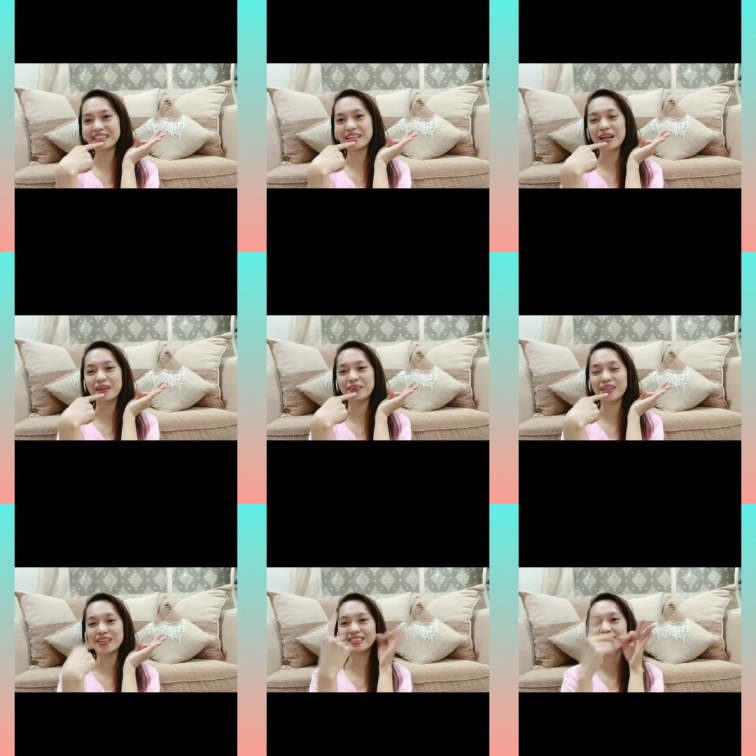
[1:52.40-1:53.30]
tinry ko
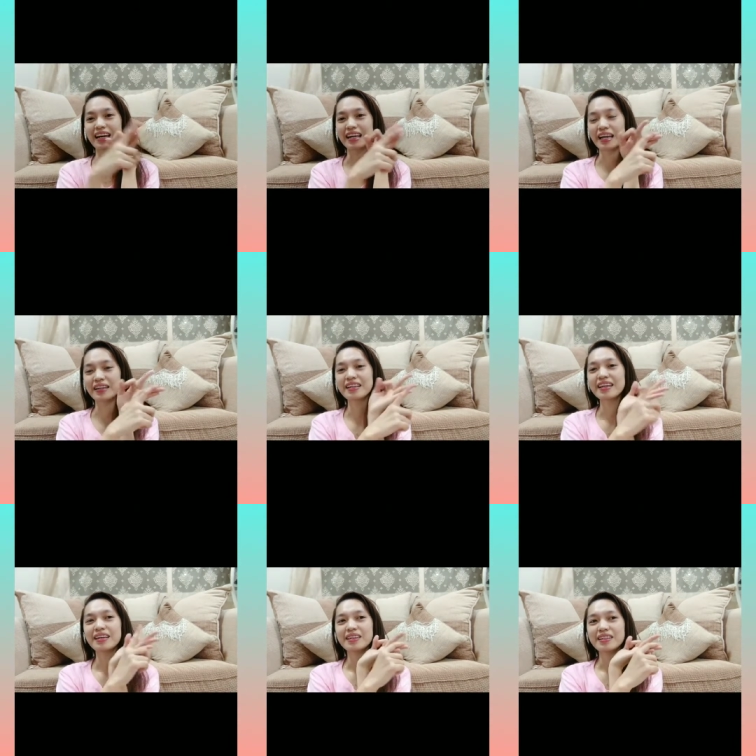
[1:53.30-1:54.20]
na yung sa akin.
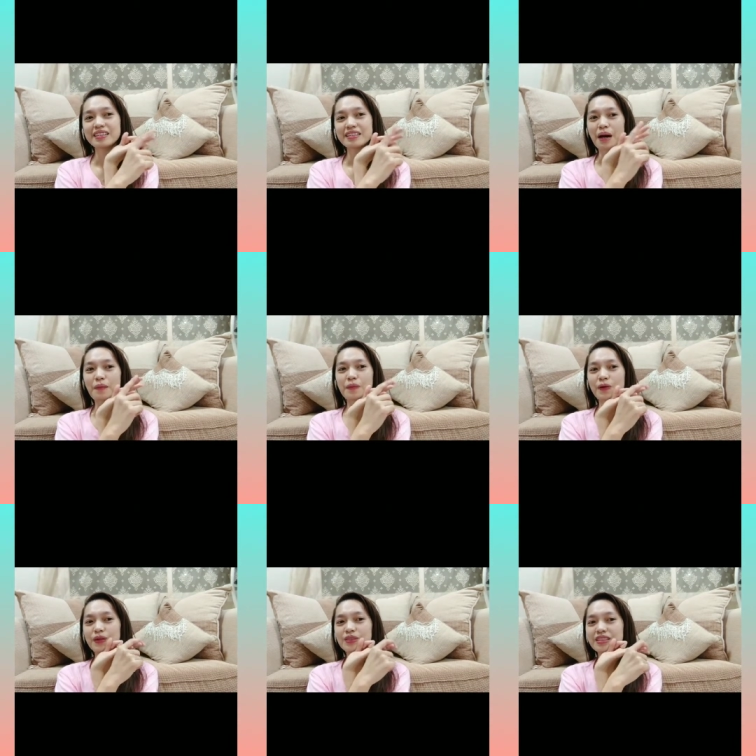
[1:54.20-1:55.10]

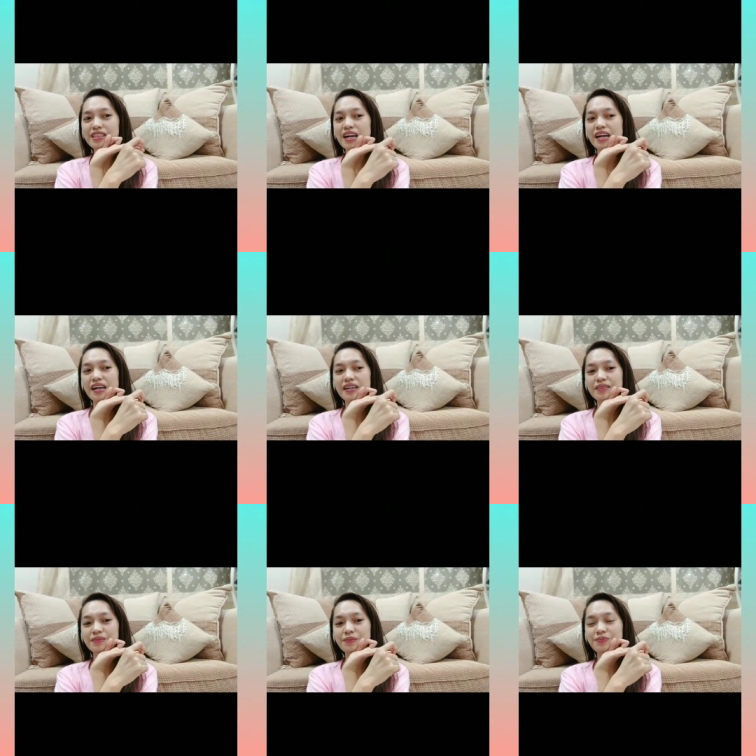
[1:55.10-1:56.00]
Tapos,
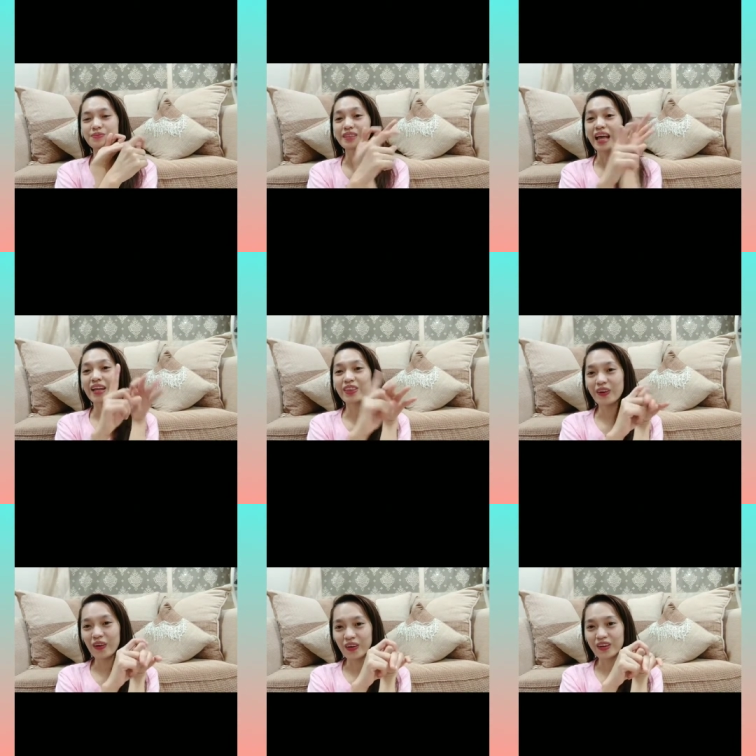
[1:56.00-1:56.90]
ng
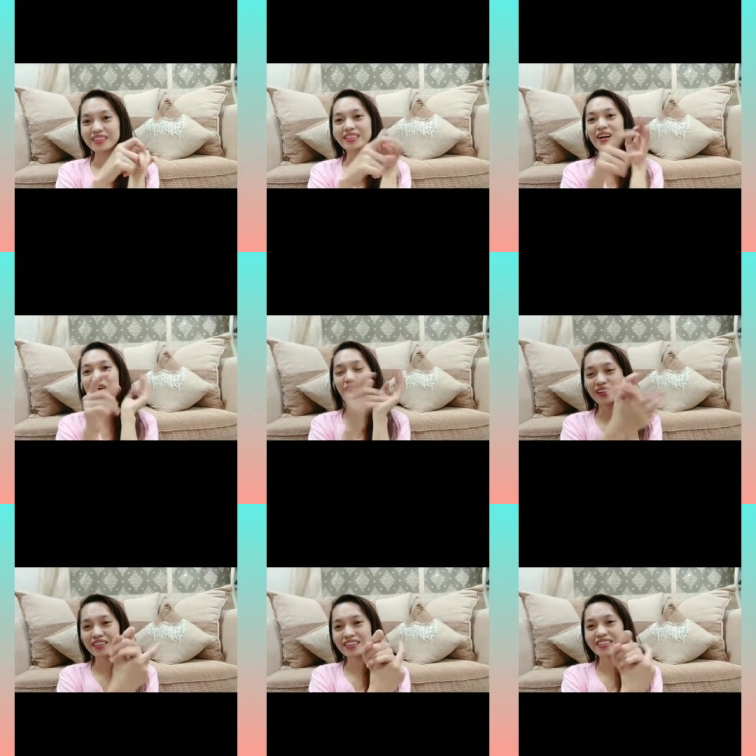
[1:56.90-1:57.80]
eto,
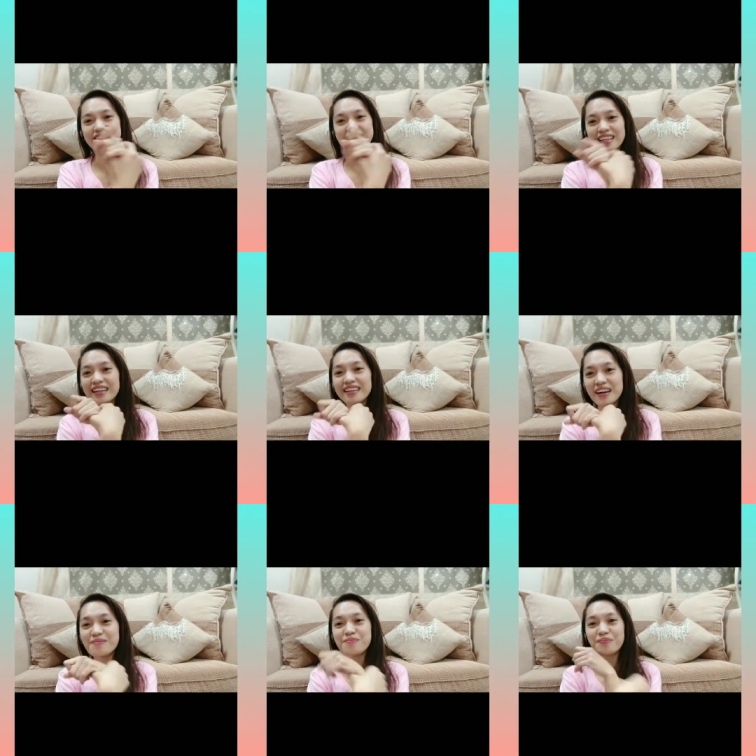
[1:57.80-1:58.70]
nag-order siya
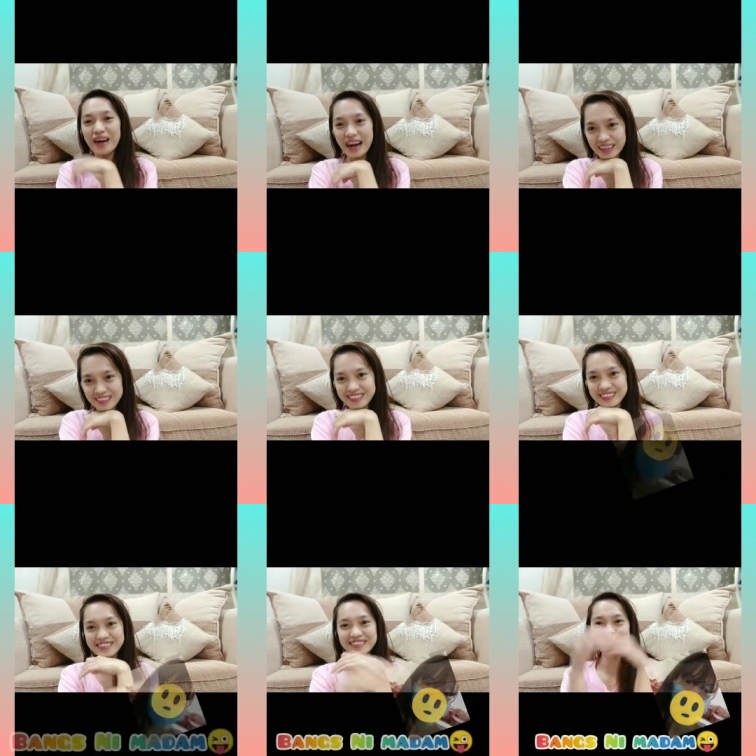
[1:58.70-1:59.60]
ng bangs.
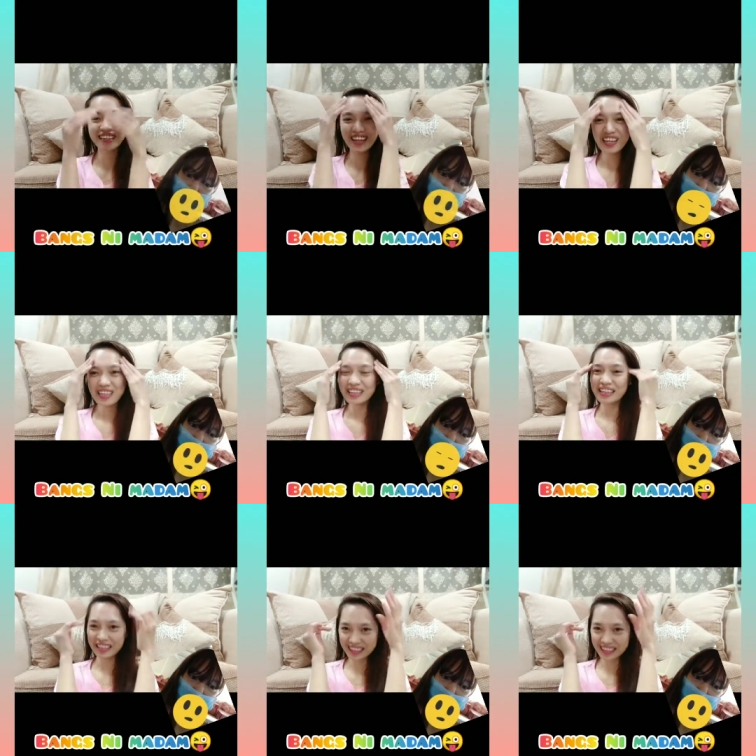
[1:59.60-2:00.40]
Ayun,